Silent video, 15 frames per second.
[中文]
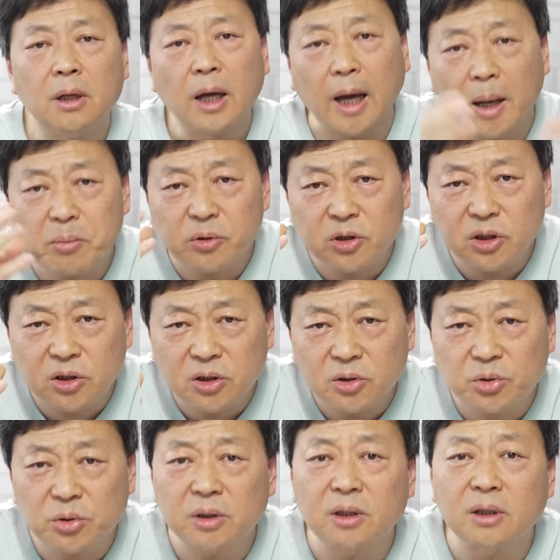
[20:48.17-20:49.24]
还不是
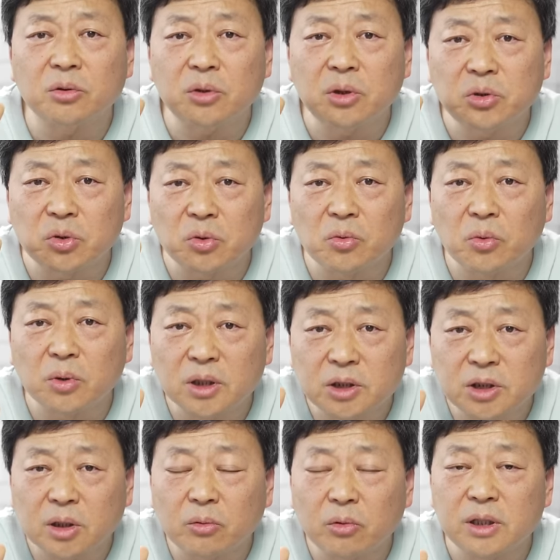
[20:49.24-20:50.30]
觉得对中国的
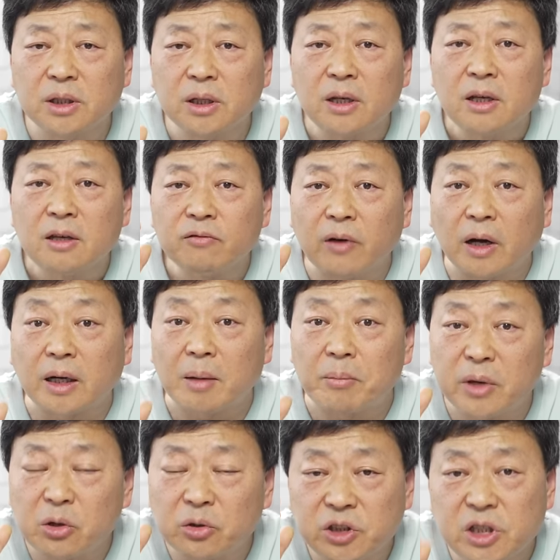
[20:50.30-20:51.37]
社会发展
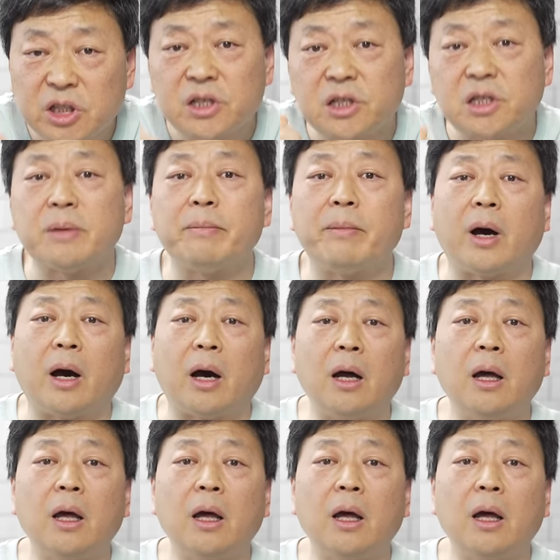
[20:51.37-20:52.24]
没有信心吗？